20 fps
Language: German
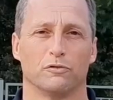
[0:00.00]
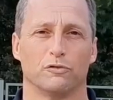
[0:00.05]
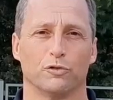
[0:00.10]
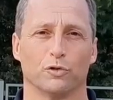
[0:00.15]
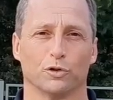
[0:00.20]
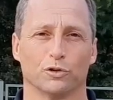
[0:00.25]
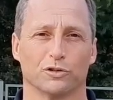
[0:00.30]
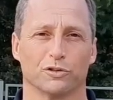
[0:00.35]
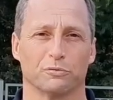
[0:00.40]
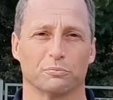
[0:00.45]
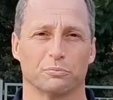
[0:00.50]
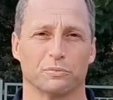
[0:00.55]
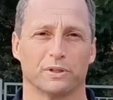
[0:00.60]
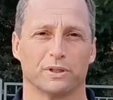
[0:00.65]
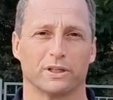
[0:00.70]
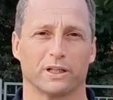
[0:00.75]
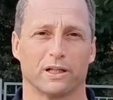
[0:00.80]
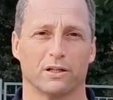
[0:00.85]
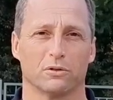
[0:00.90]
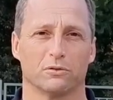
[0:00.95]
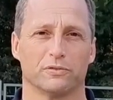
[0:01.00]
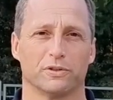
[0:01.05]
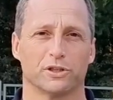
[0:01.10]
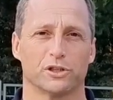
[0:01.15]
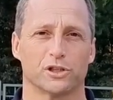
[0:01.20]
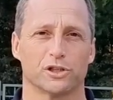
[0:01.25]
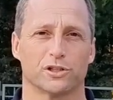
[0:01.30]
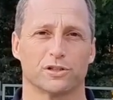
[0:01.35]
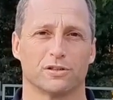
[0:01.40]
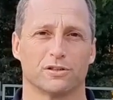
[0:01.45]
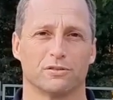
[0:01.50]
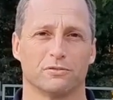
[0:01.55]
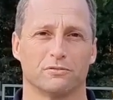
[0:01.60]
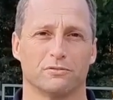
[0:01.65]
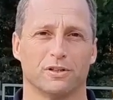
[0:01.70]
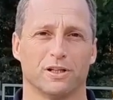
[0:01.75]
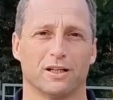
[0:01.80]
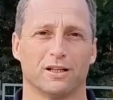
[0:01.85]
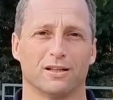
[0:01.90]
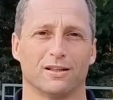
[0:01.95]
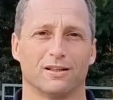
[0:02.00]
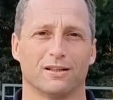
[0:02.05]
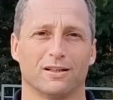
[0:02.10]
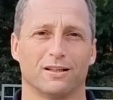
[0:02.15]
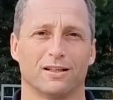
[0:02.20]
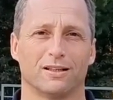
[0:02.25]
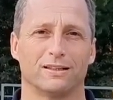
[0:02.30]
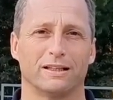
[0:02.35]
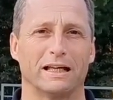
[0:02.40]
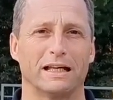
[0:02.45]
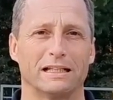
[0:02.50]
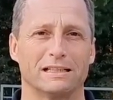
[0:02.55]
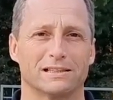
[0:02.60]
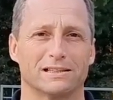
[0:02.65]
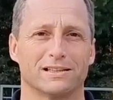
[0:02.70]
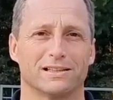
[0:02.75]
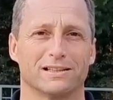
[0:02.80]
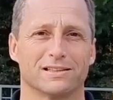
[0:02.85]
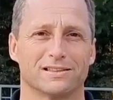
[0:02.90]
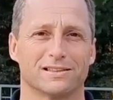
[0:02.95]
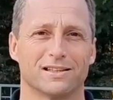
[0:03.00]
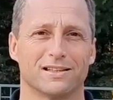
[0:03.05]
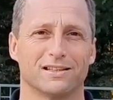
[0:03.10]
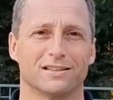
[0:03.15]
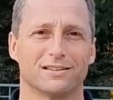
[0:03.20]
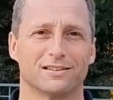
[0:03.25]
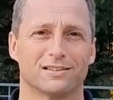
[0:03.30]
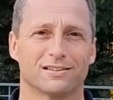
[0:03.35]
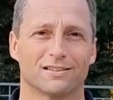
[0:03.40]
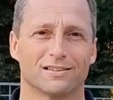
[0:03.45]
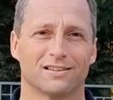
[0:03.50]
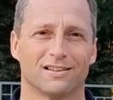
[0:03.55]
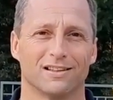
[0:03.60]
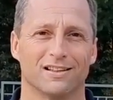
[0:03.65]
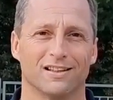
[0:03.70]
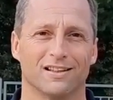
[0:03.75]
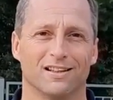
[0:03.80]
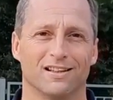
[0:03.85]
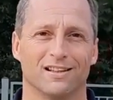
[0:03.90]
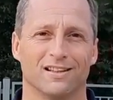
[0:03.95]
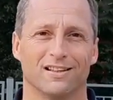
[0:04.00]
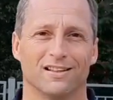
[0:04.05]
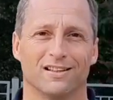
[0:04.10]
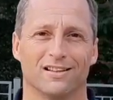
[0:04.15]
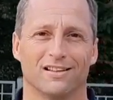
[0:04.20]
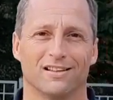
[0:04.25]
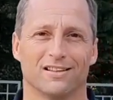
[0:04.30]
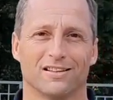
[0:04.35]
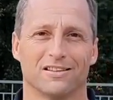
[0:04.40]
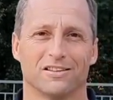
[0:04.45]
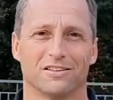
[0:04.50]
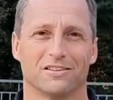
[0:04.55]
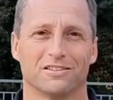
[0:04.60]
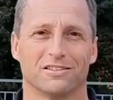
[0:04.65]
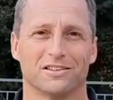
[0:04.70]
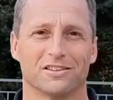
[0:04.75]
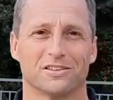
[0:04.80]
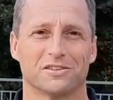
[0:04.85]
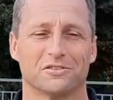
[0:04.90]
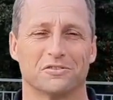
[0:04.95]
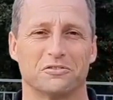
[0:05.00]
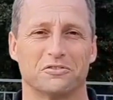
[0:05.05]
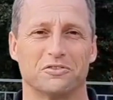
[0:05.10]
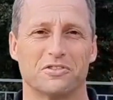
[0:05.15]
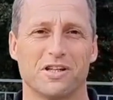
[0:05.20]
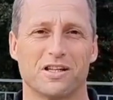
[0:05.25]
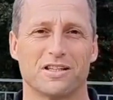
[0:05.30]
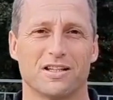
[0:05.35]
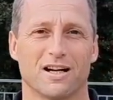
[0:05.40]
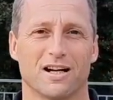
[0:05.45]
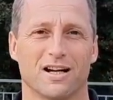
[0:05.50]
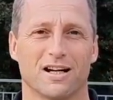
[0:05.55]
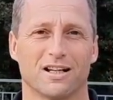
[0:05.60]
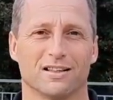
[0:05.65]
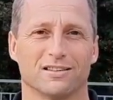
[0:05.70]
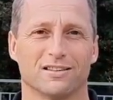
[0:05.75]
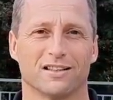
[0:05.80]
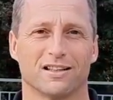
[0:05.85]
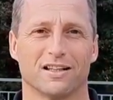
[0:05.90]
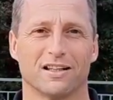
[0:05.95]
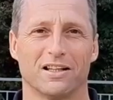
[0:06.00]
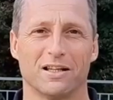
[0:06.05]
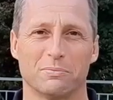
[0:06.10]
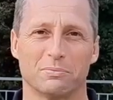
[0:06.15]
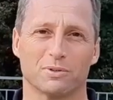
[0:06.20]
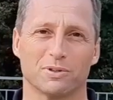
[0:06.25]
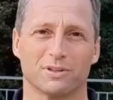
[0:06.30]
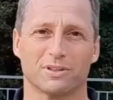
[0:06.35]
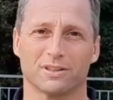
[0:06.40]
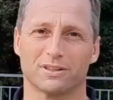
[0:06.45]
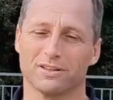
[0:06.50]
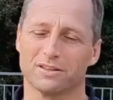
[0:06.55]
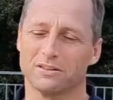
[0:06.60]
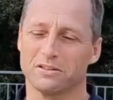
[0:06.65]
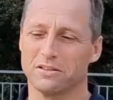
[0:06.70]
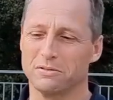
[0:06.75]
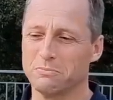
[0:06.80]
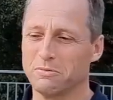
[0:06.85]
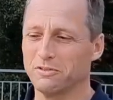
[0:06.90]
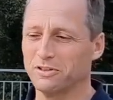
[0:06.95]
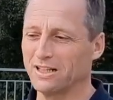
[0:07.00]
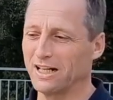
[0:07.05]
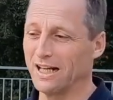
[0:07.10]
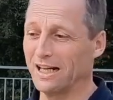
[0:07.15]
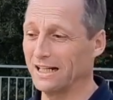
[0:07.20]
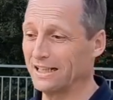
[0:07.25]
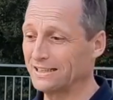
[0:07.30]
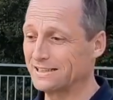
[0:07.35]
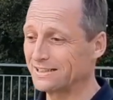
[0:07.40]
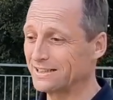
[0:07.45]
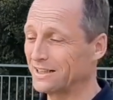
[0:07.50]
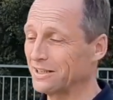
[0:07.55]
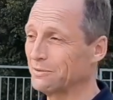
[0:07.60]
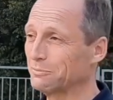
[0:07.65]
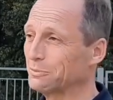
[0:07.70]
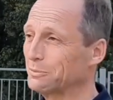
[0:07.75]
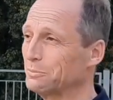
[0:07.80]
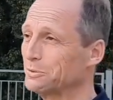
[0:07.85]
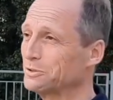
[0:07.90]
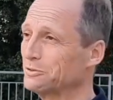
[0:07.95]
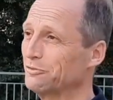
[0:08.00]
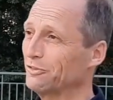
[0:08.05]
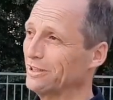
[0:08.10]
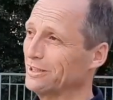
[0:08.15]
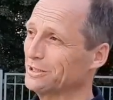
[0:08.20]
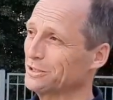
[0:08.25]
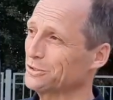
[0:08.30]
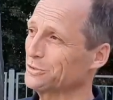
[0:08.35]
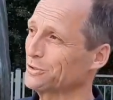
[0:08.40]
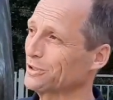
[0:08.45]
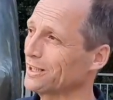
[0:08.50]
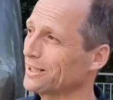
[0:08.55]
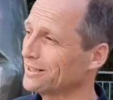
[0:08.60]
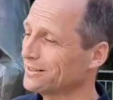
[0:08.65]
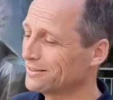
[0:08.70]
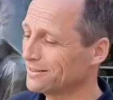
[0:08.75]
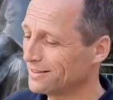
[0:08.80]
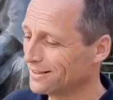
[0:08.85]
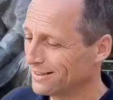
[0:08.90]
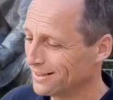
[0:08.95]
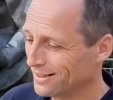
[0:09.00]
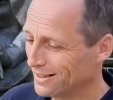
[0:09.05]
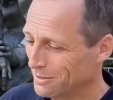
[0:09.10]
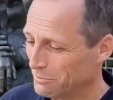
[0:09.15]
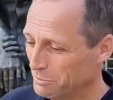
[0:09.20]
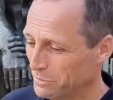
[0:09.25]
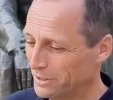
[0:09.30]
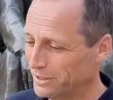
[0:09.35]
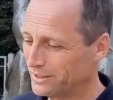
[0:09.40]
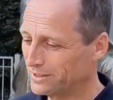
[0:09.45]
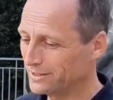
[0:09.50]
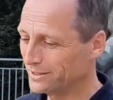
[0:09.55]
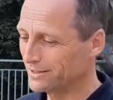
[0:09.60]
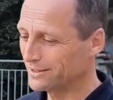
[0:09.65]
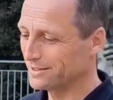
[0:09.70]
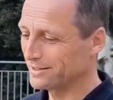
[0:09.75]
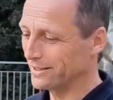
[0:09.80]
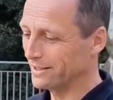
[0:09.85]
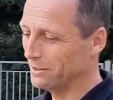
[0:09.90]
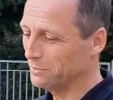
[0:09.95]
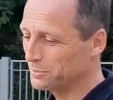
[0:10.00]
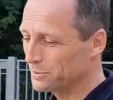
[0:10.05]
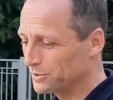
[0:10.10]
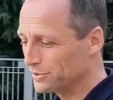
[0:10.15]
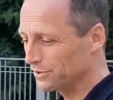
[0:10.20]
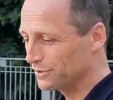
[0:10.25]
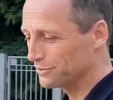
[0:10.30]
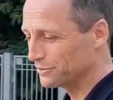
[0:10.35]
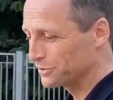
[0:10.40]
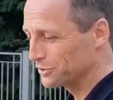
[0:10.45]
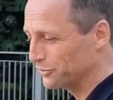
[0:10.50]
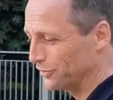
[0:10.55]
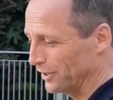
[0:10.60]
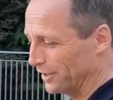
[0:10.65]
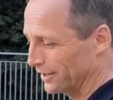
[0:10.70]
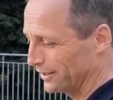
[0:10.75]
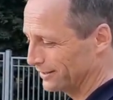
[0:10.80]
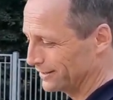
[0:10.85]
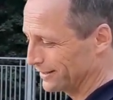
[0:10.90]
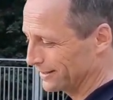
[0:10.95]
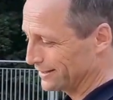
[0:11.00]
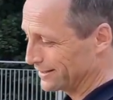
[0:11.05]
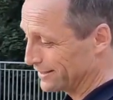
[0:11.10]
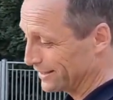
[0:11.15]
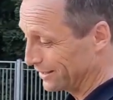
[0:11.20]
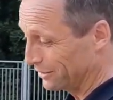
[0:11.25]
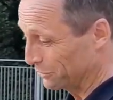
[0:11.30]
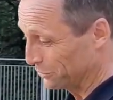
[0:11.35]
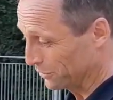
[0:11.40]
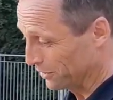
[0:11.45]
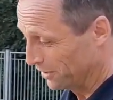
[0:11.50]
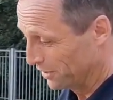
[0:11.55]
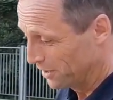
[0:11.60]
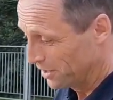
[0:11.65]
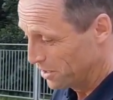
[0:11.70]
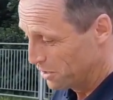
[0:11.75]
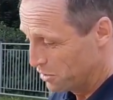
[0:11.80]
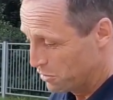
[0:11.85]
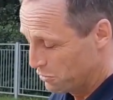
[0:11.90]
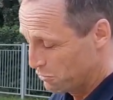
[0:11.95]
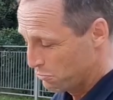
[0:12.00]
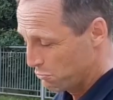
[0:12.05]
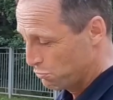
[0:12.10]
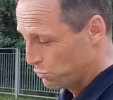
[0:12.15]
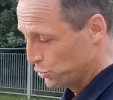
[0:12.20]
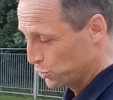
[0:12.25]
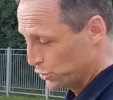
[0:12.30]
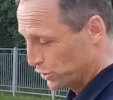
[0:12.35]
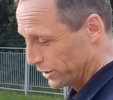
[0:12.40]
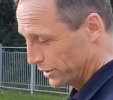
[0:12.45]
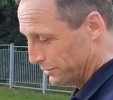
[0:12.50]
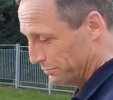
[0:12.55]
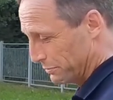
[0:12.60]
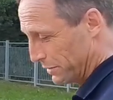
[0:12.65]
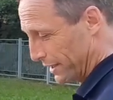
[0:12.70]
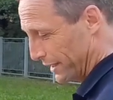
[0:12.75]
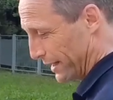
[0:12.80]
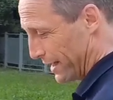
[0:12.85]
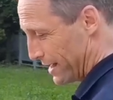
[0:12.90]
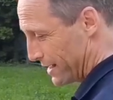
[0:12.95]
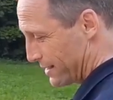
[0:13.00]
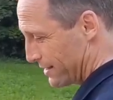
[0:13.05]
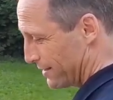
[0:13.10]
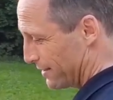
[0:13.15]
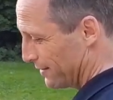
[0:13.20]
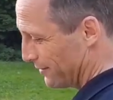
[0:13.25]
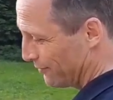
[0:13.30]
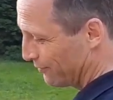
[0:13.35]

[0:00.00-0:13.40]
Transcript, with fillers: Fjodor Michailovic war ein ängstliches Kind. Äh, in diesen vier Jahren hier gelebt hat, hat er immer wieder Angst gehabt, übers Feld zu gehen, berichtet er selbst, und zwar in der Erzählung Mujik Mare.